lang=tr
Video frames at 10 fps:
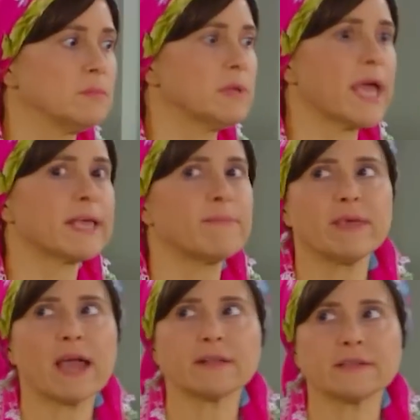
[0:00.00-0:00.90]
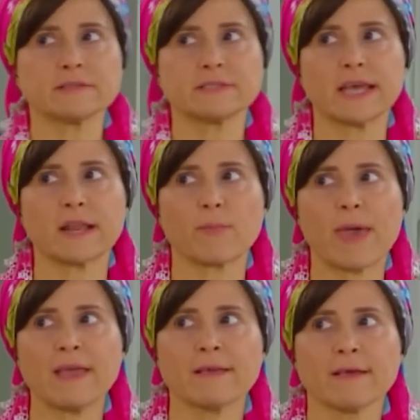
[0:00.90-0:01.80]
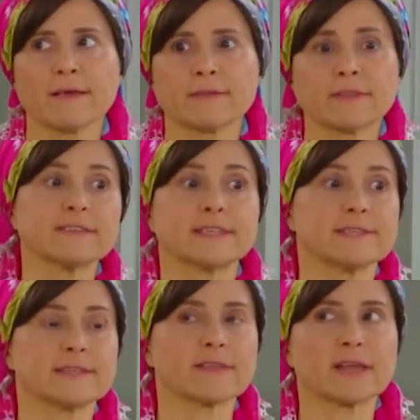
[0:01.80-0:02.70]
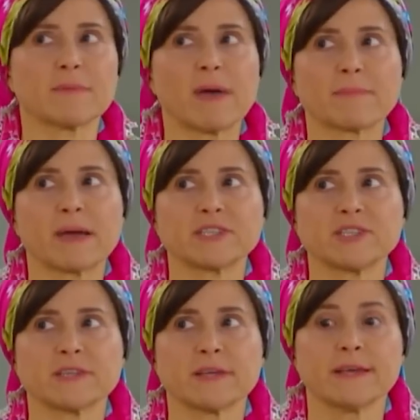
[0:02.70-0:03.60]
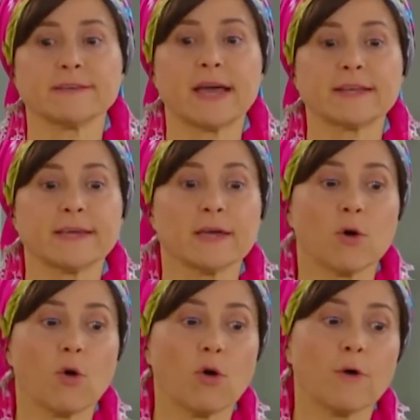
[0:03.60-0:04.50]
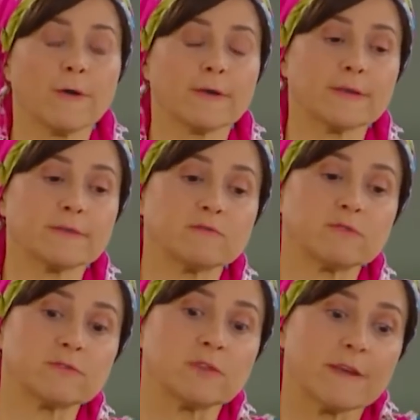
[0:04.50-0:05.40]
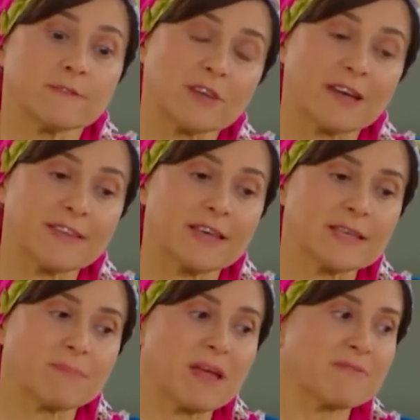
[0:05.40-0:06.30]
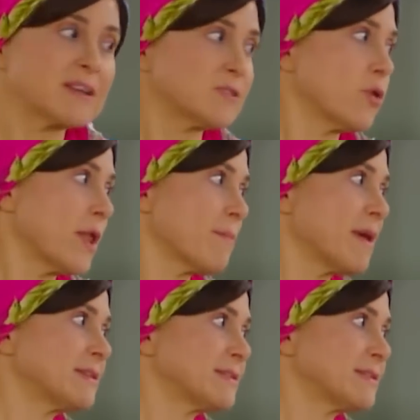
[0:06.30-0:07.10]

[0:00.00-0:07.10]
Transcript: Ne gibi yani Zero Bey? Nasıl insanlara bakmak için? Yani o e, e, sahte hesaplar varsa öğrenmek